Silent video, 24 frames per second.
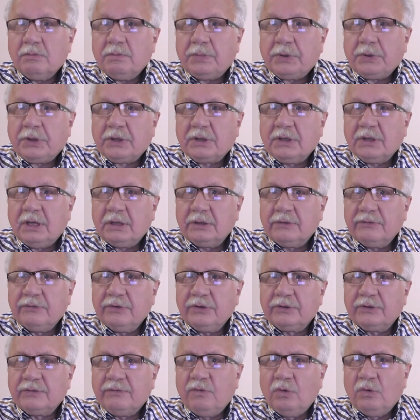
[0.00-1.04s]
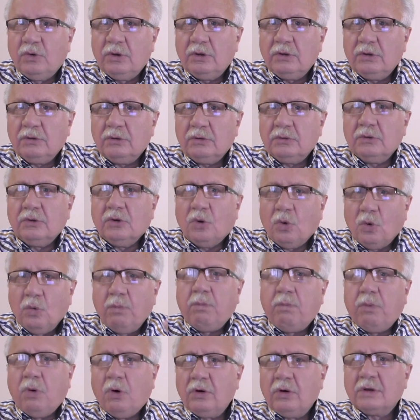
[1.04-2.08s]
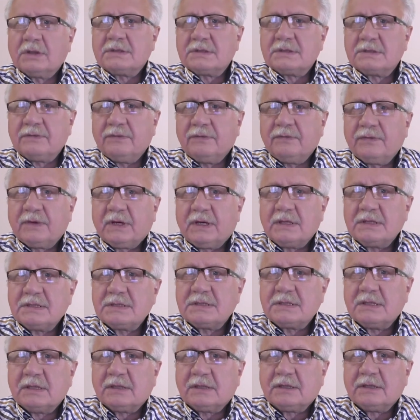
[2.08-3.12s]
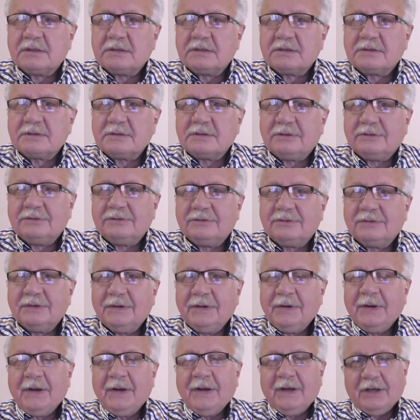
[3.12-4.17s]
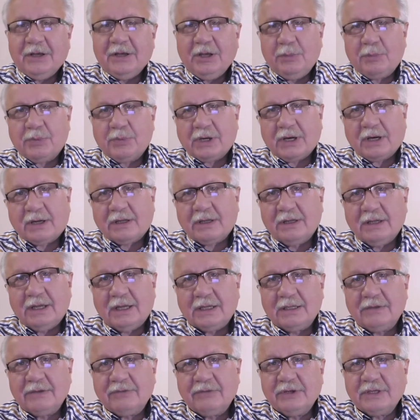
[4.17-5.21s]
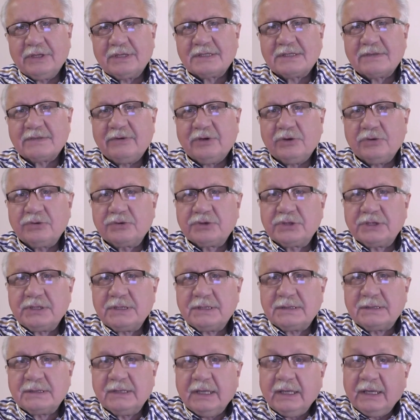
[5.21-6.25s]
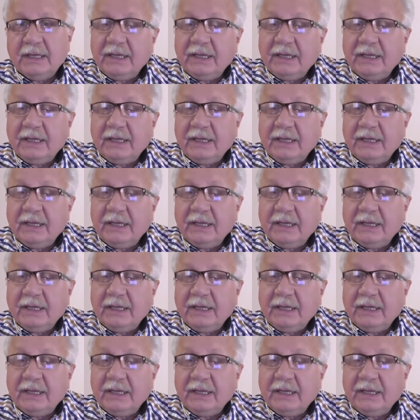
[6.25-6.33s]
прикладывает волю, упорство в конце концов и прокладывает свою жизнь.